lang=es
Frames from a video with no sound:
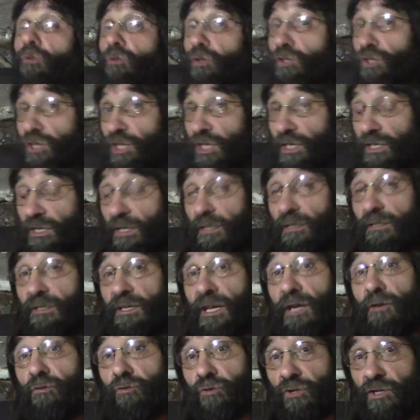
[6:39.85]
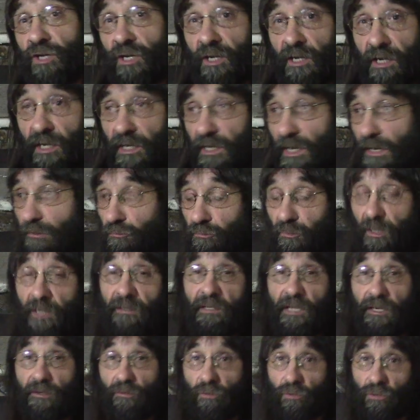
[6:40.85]
si se consiguiera
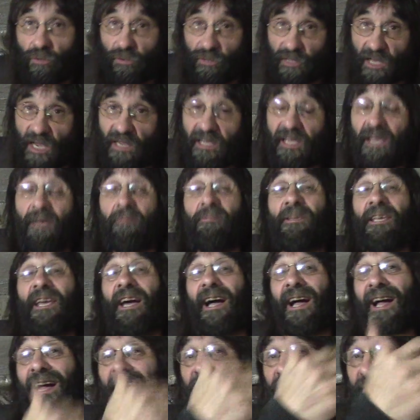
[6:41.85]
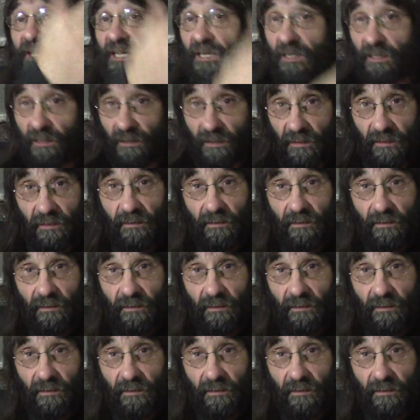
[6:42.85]
una tecnología que viajase